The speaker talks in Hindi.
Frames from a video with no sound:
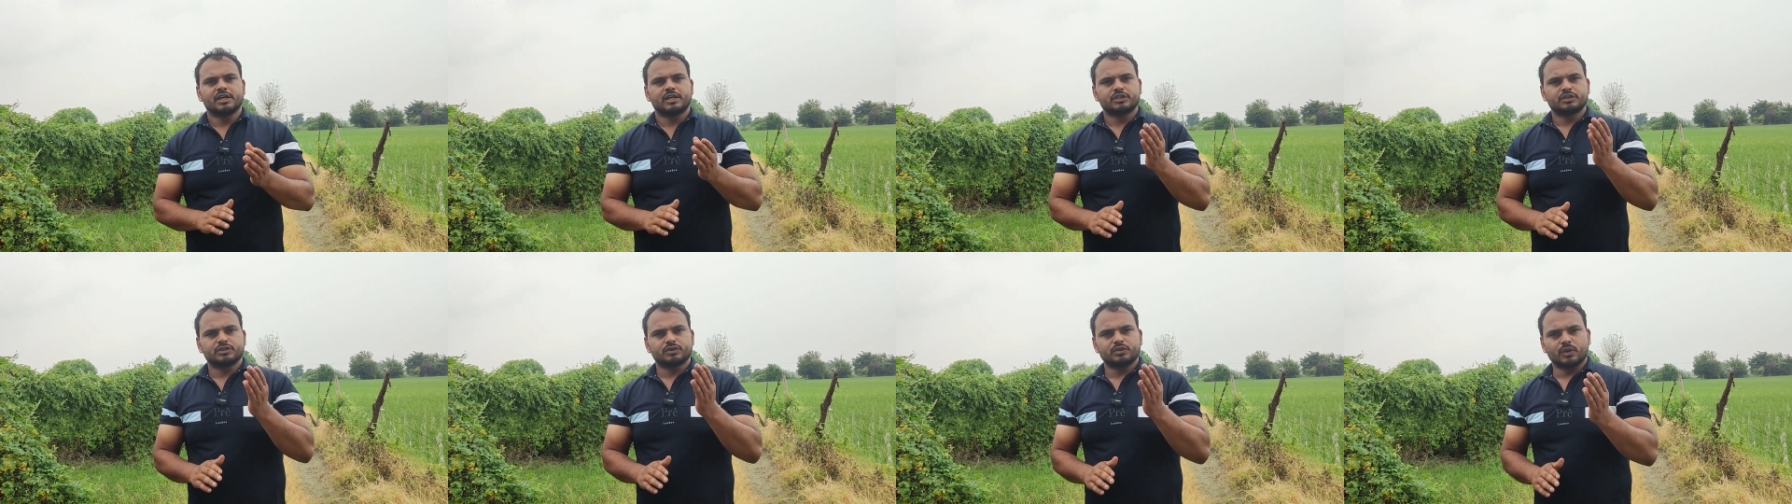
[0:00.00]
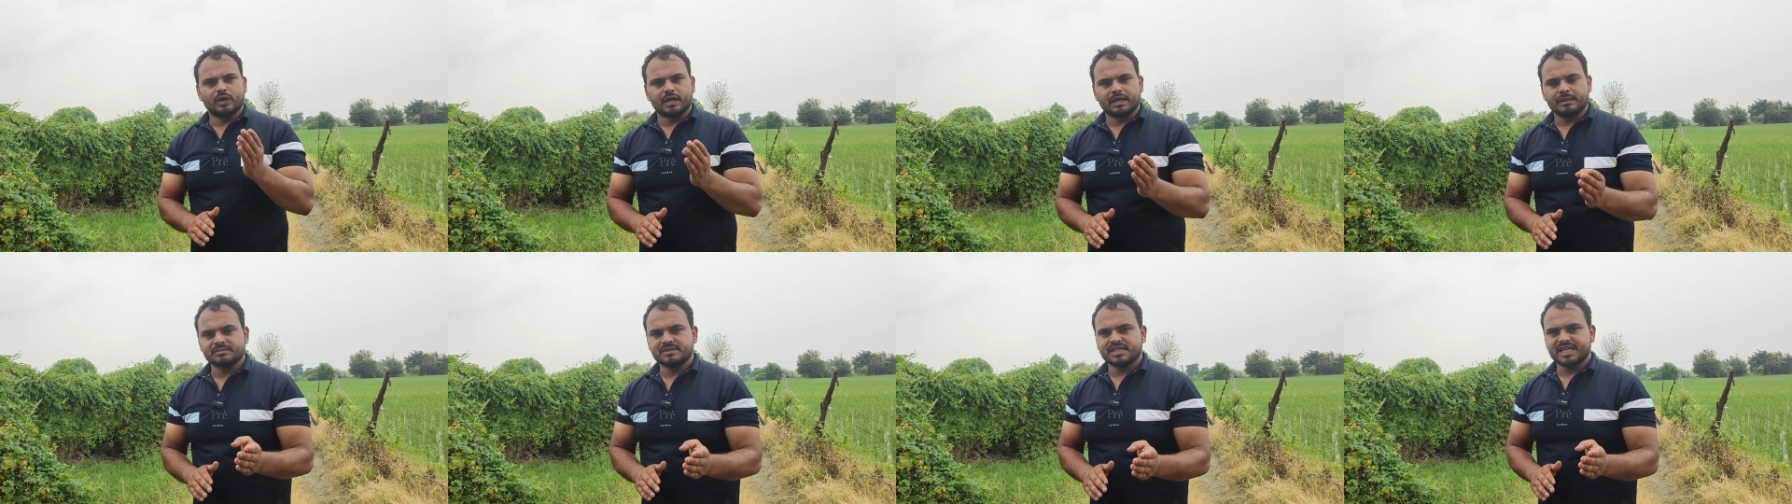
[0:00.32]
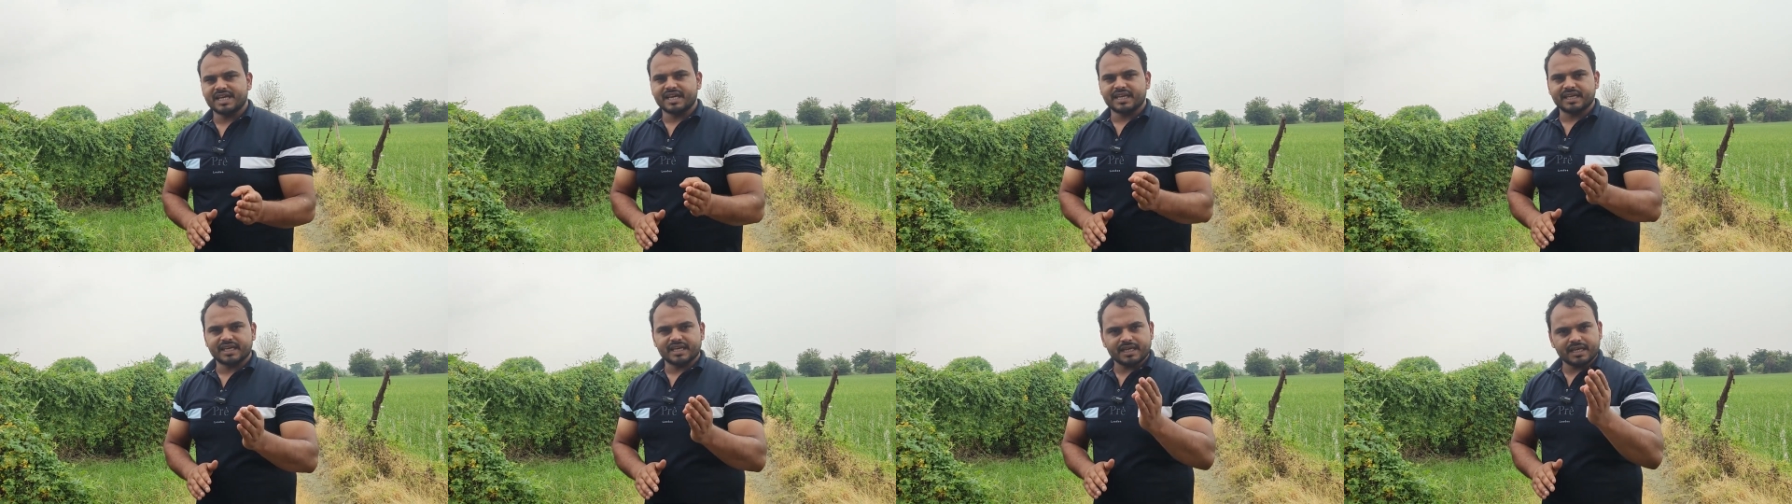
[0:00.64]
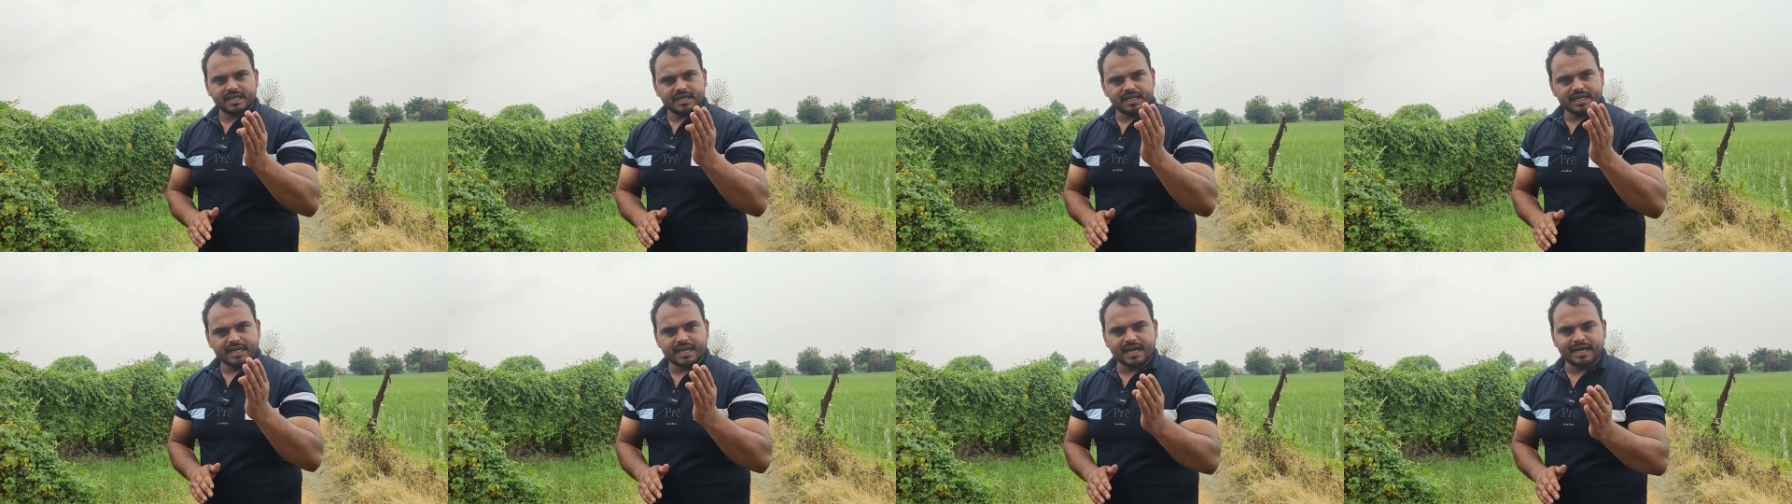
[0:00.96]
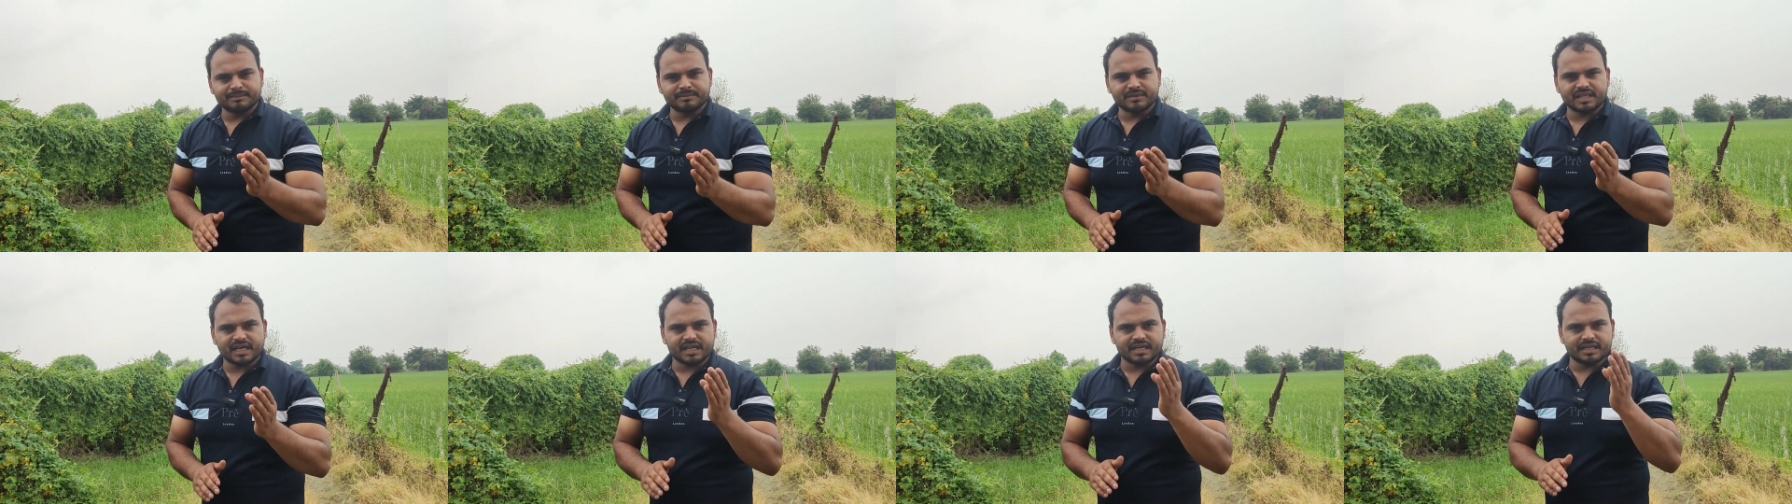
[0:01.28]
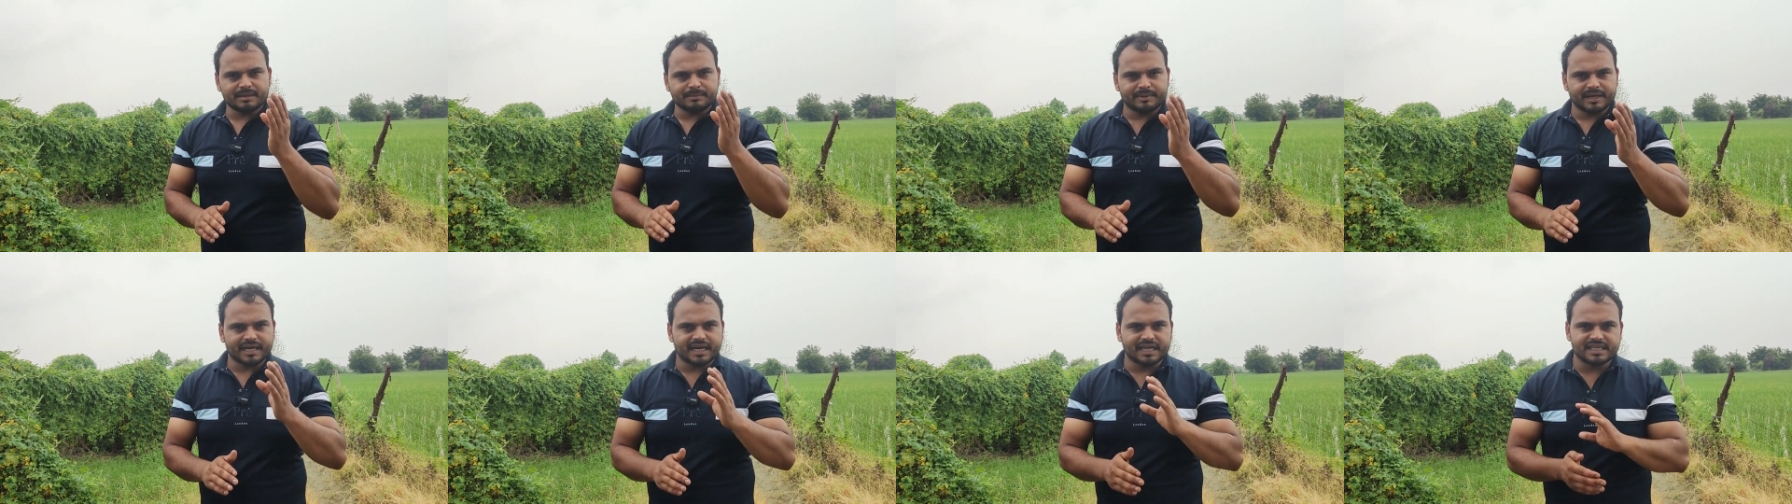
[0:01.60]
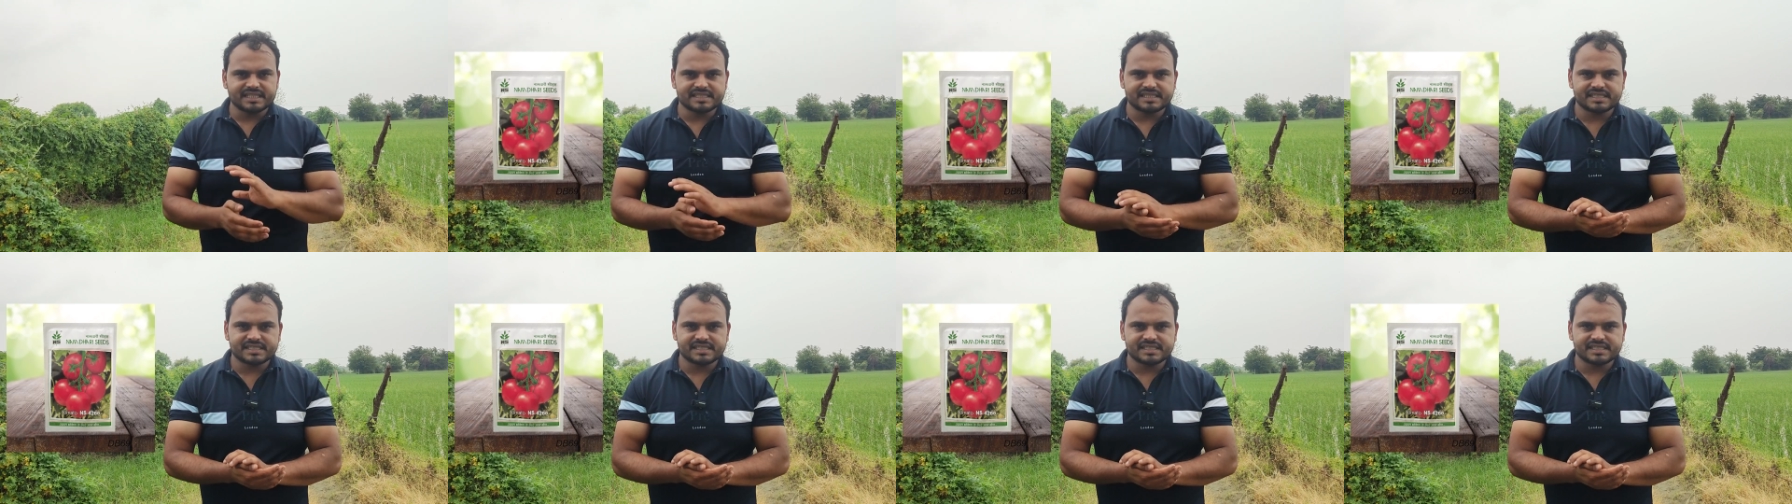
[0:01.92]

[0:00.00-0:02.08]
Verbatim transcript: तो हम जाएंगे नामधारी बयालीस